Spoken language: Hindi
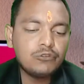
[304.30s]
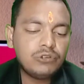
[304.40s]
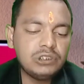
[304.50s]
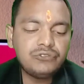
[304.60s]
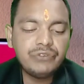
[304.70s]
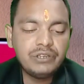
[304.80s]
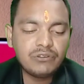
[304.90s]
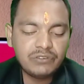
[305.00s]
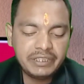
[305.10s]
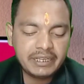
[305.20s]
से रजिस्टर
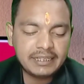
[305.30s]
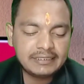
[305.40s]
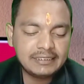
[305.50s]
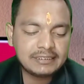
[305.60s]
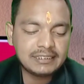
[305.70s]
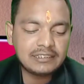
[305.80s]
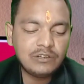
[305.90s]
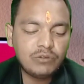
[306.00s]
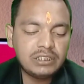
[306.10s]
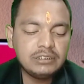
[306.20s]
हो तो इस वीडियो
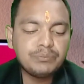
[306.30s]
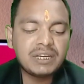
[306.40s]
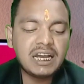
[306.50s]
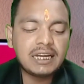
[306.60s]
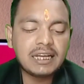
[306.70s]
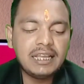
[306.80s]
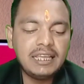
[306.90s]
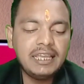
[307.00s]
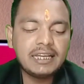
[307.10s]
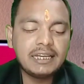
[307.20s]
को देखकर सीख सकते
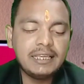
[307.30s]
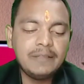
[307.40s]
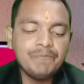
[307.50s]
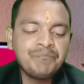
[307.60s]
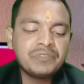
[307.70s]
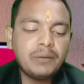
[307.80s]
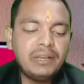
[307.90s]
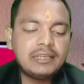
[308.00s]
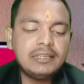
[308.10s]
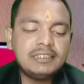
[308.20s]
हैं और इस प्रकार का
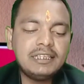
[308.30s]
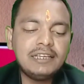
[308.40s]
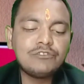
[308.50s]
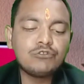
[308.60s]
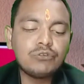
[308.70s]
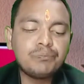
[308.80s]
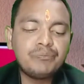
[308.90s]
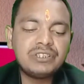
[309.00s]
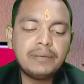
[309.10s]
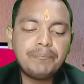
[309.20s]
एक नहीं
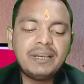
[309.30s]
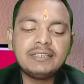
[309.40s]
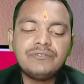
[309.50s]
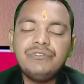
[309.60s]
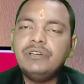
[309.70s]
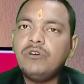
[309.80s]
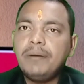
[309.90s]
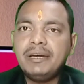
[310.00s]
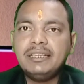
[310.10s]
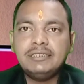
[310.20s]
बल्कि 600
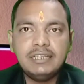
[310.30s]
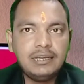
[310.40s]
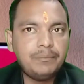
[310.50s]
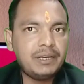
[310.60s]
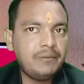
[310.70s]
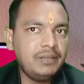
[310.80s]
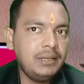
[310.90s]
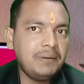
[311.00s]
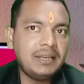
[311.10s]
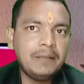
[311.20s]
से प्लस वीडियो
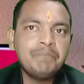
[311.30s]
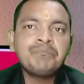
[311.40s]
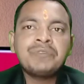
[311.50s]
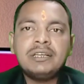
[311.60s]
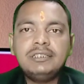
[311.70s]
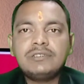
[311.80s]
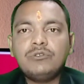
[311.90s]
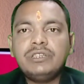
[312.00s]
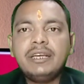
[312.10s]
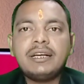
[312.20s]
हमारे चैनल पर
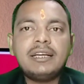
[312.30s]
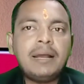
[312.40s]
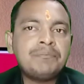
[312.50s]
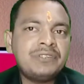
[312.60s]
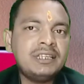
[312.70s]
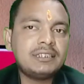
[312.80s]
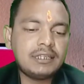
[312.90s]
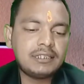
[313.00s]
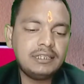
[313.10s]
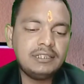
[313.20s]
अवेलेबल हैं
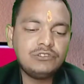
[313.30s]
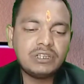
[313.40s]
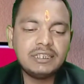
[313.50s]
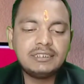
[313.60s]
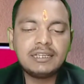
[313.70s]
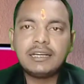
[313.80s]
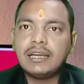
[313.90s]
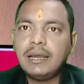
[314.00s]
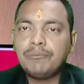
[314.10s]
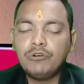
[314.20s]
जिसको देखकर आप सीख
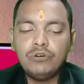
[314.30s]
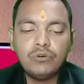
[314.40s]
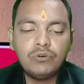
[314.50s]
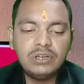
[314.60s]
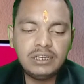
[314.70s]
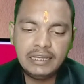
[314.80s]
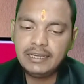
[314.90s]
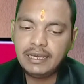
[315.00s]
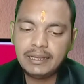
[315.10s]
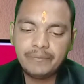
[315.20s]
सकते हैं जो कैसे कर
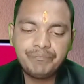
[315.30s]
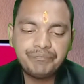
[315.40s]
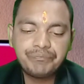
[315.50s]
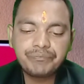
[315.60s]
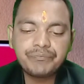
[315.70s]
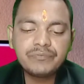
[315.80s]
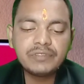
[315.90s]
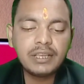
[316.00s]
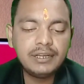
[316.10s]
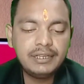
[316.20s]
कर आपको लोन
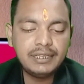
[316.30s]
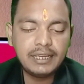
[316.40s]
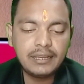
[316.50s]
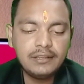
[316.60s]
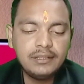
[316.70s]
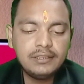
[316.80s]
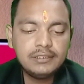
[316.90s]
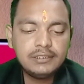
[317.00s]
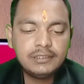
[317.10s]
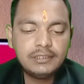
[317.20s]
लेना है
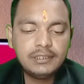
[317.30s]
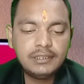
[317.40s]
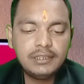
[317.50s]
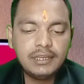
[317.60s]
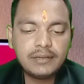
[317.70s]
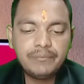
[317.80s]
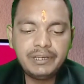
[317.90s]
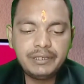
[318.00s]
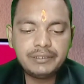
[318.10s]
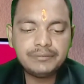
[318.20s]
ठीक है
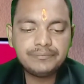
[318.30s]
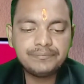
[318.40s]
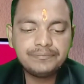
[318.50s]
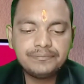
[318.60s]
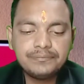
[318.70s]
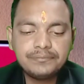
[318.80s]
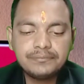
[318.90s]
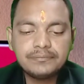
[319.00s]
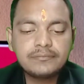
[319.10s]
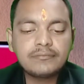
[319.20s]
एक
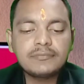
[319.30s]
मिनट